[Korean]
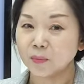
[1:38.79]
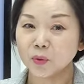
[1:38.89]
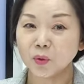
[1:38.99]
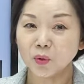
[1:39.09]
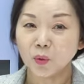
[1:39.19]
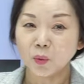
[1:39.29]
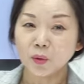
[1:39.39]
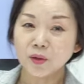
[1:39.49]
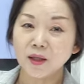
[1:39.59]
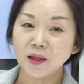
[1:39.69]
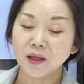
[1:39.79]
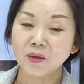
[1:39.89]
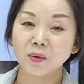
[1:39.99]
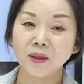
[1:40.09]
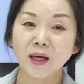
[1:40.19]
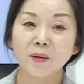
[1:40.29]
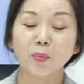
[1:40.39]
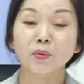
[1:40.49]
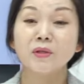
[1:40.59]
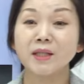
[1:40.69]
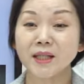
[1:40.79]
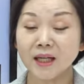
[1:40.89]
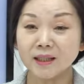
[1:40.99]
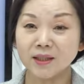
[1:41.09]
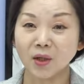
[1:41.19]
보통 이렇게 돼 있거나 못자는